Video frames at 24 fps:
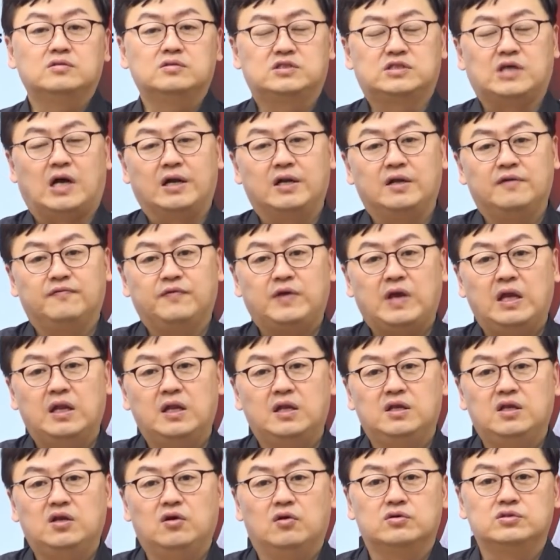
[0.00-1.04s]
잔 F
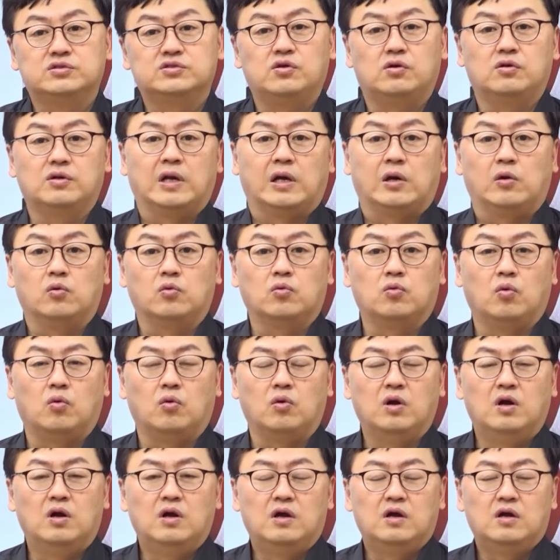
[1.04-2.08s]
케네디 연설 나오고
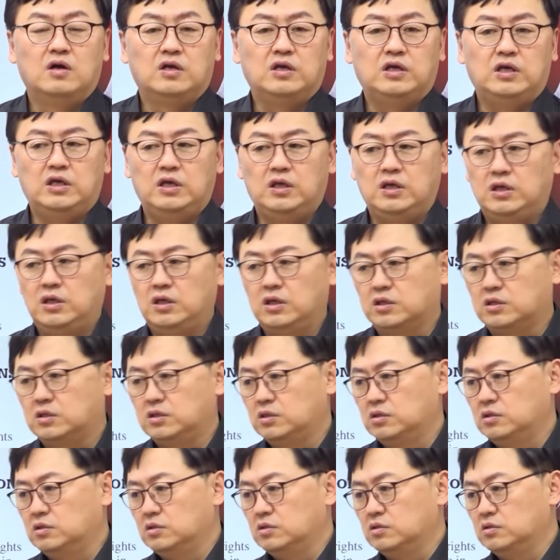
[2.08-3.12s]

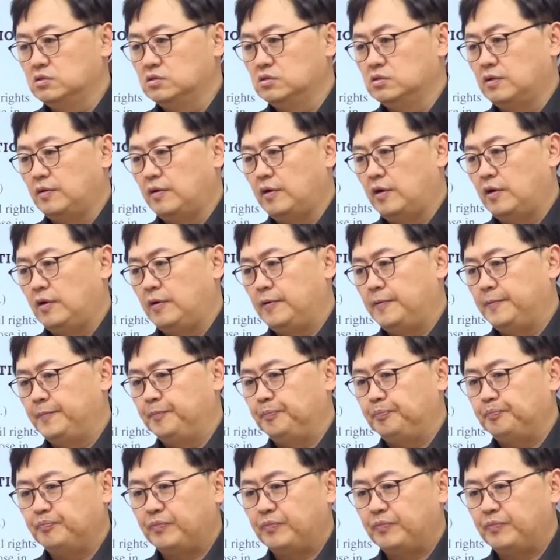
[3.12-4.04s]
이그 음,